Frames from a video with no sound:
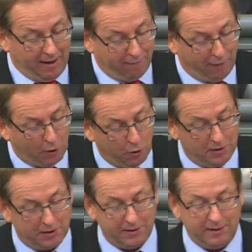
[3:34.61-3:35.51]

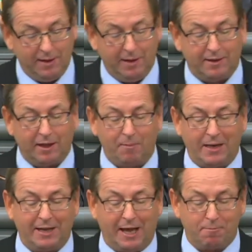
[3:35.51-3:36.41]
verkünden, dass
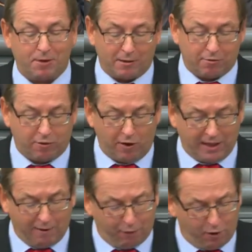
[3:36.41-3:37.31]
man die
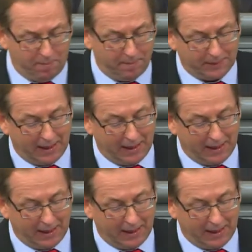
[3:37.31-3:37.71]
Erbschaftssteuerreform